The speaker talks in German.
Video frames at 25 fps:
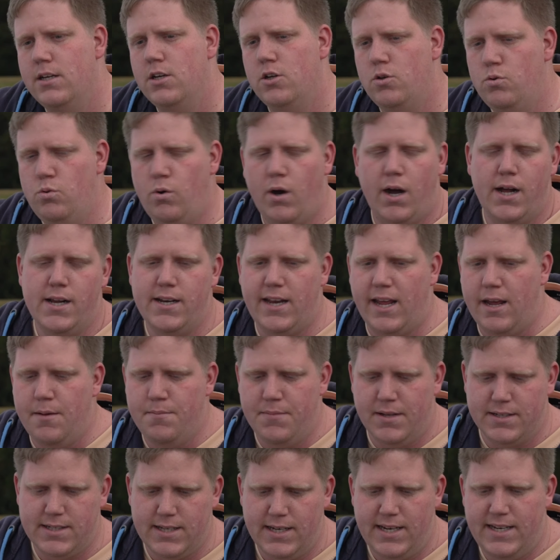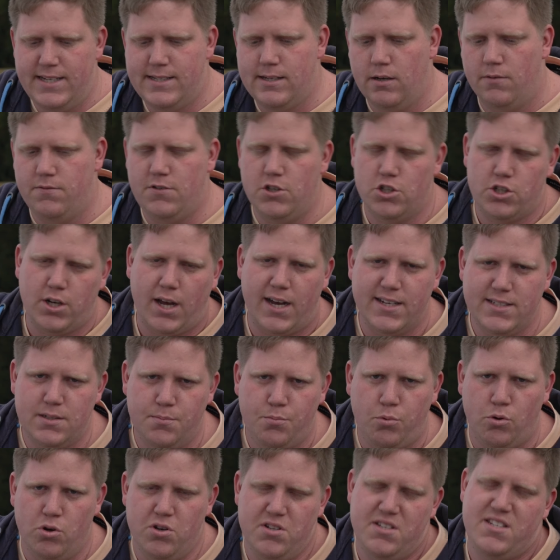nur halt eben, dass er nichts auf die Straße
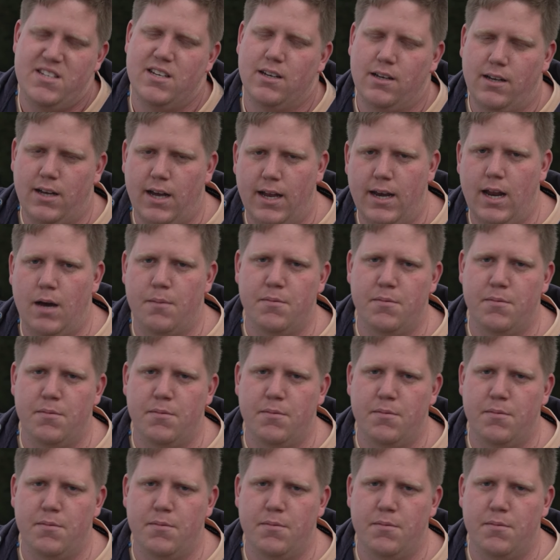projizieren kann.